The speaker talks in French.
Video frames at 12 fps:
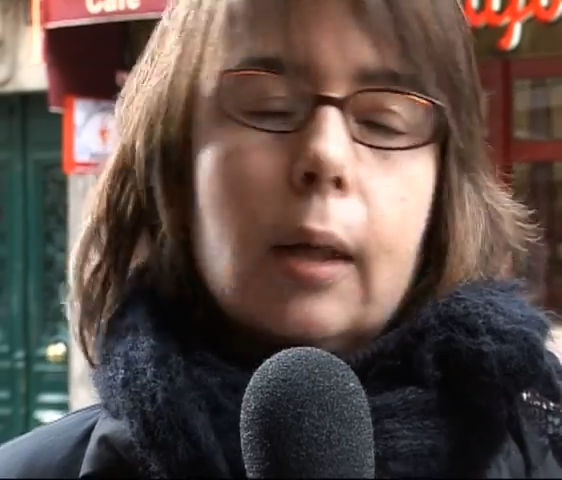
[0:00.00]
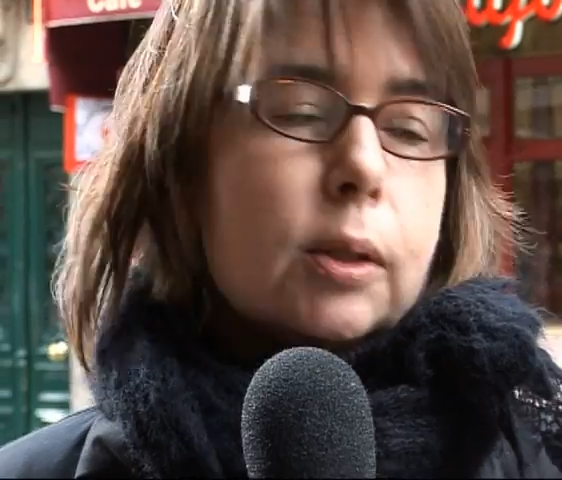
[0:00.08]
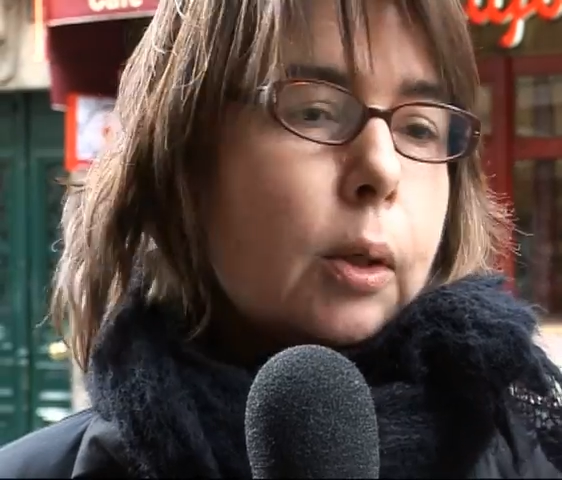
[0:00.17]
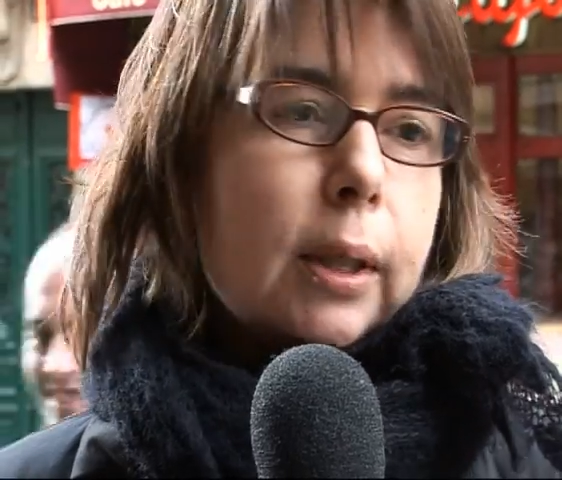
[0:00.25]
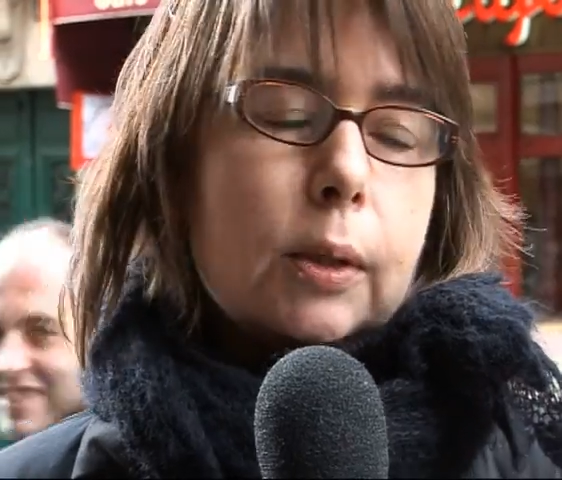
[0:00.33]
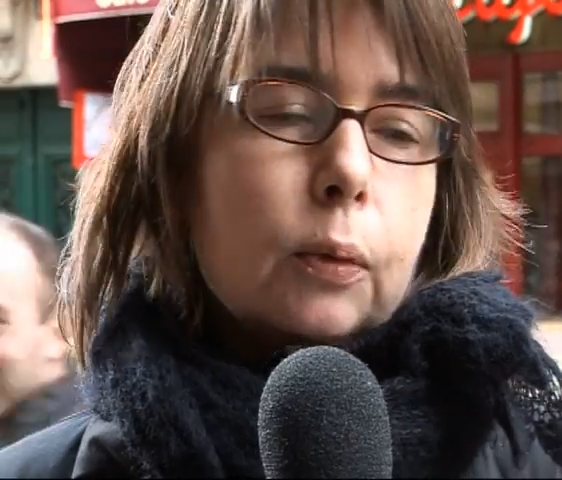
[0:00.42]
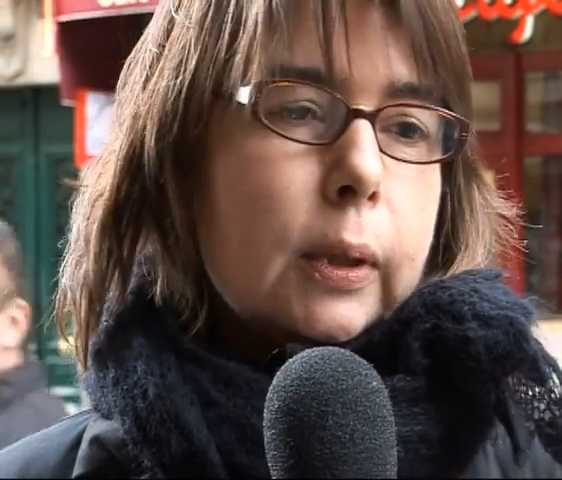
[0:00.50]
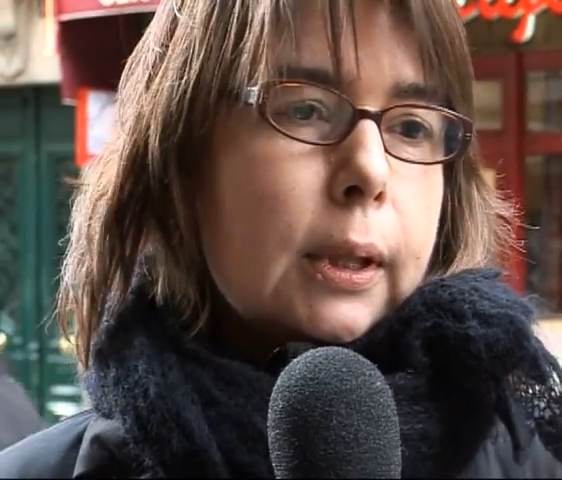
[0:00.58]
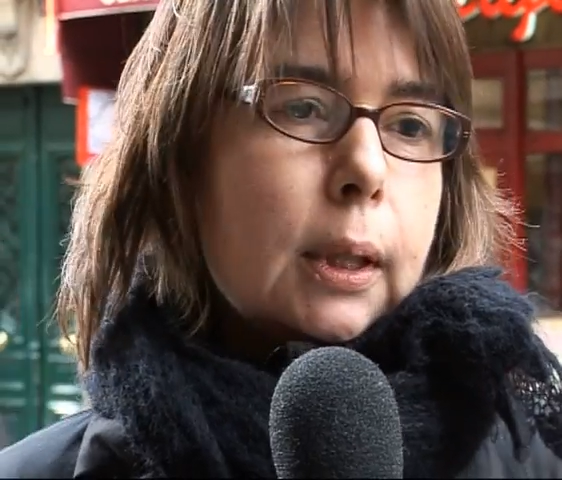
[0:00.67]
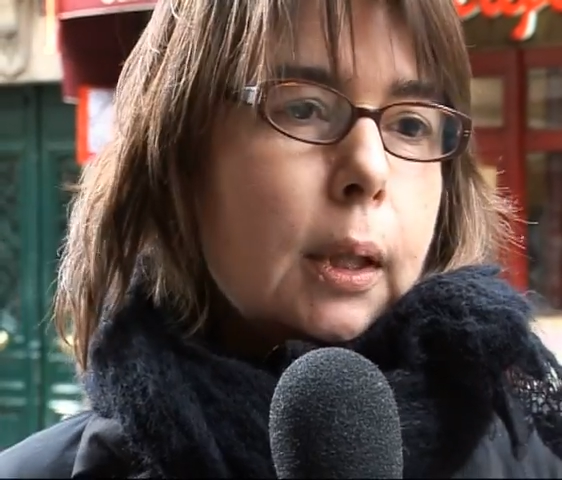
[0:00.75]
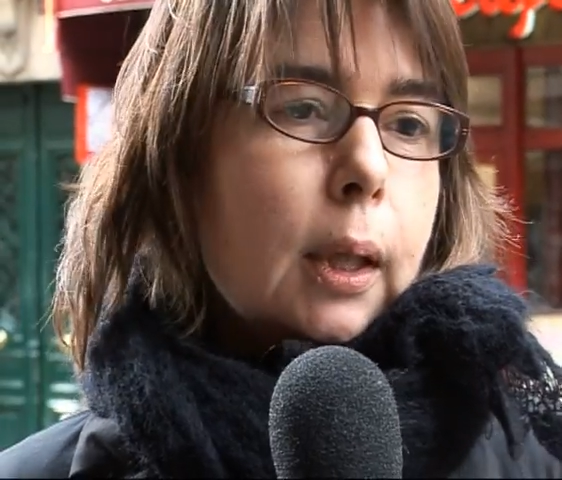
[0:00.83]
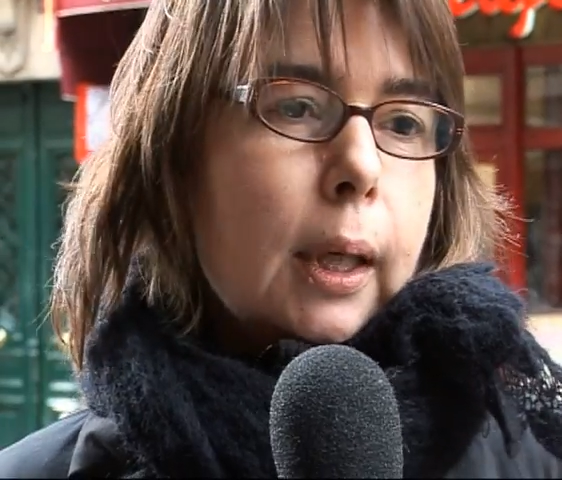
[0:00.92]
restauration
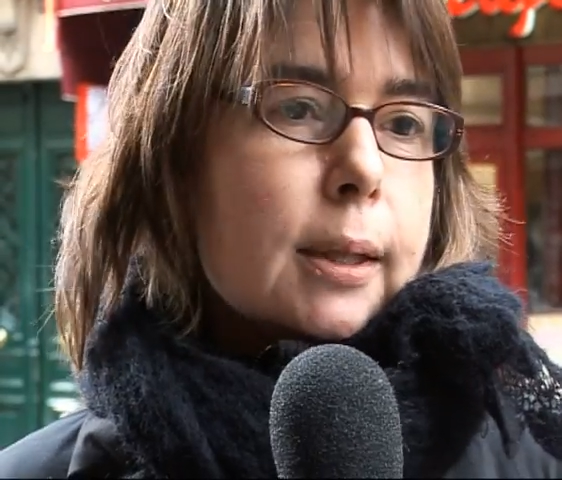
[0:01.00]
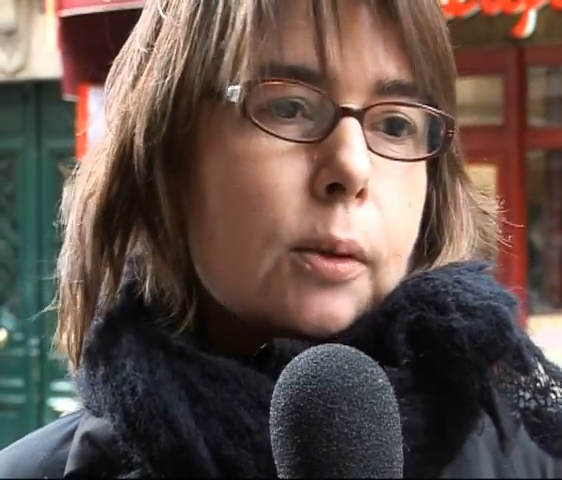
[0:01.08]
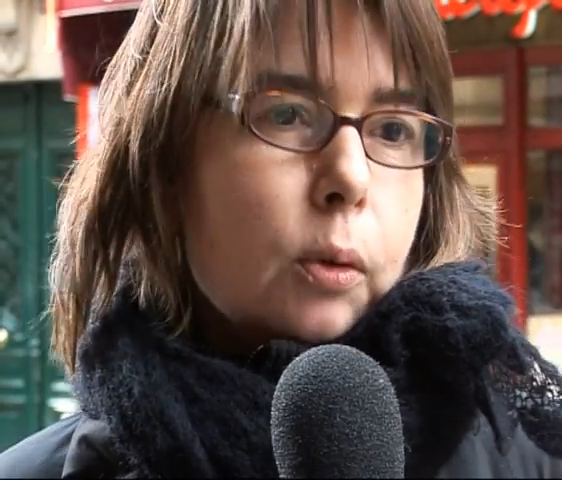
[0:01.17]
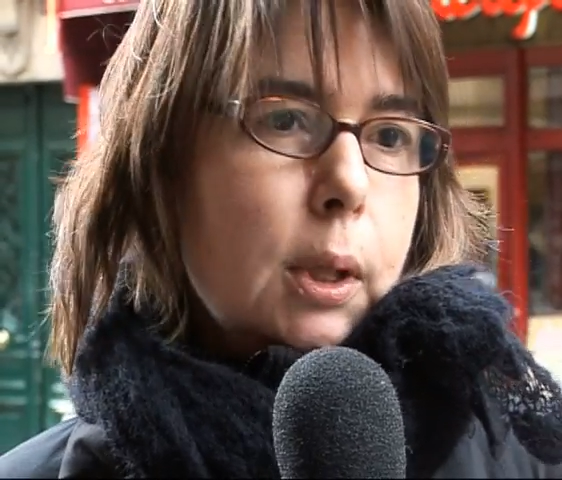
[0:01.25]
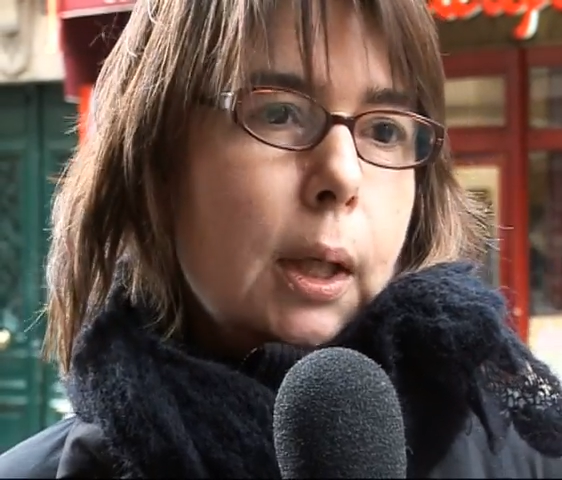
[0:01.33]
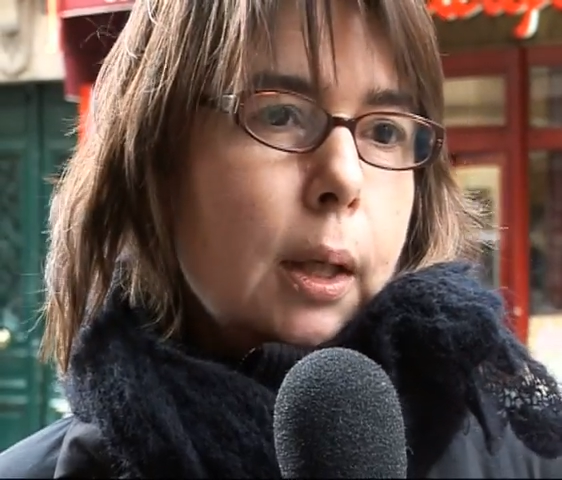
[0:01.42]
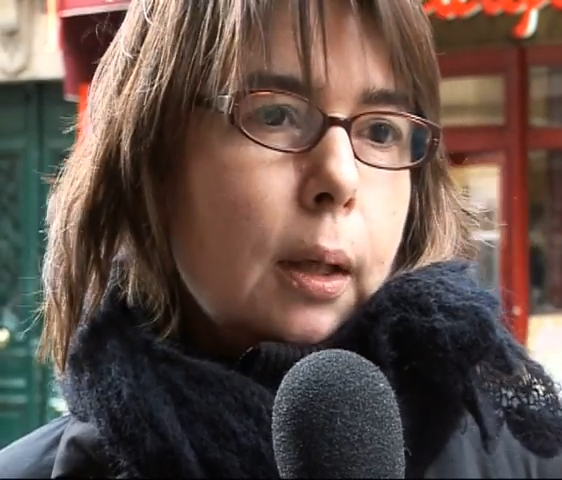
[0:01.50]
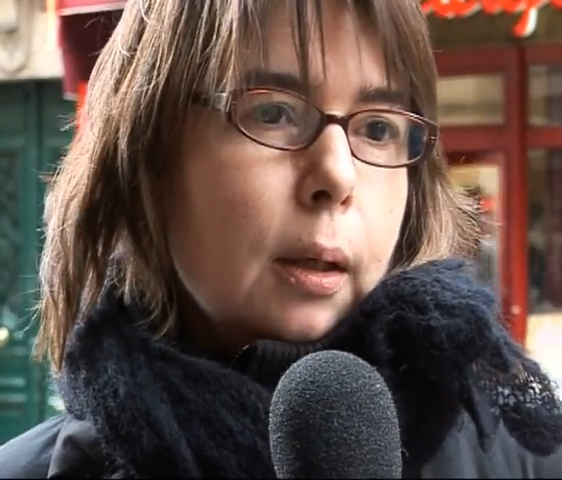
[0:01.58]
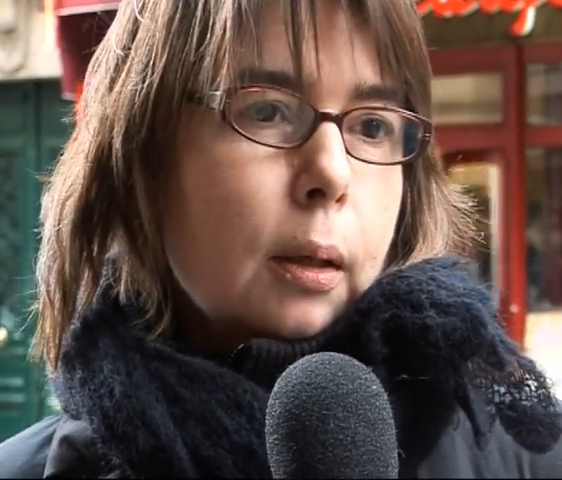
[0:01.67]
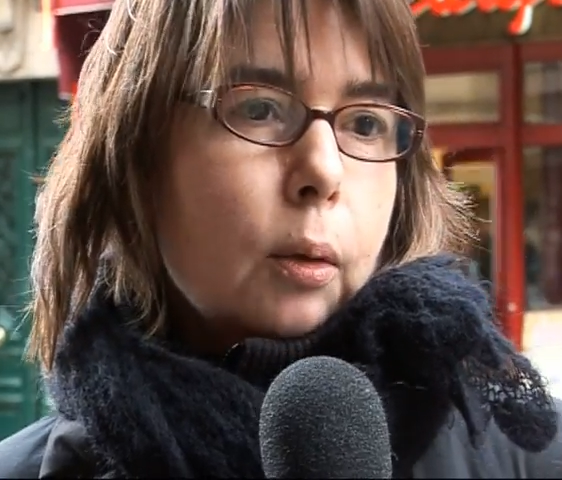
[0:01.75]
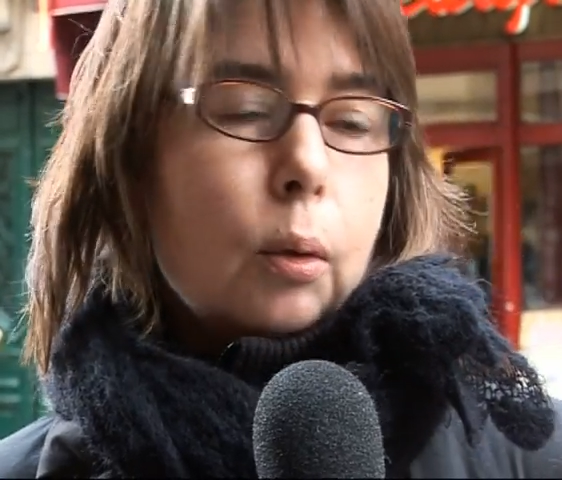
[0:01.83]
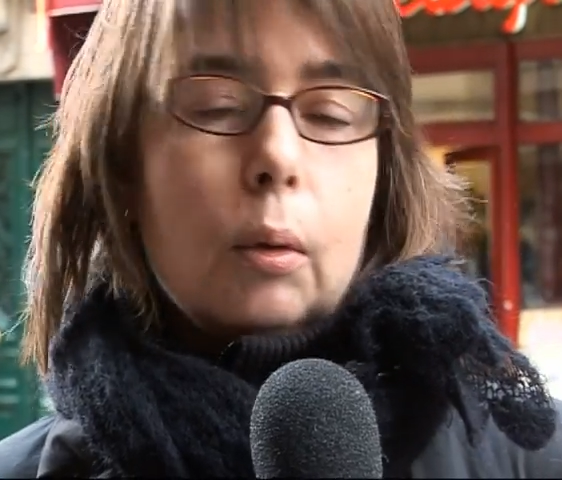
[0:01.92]
était extraordinaire,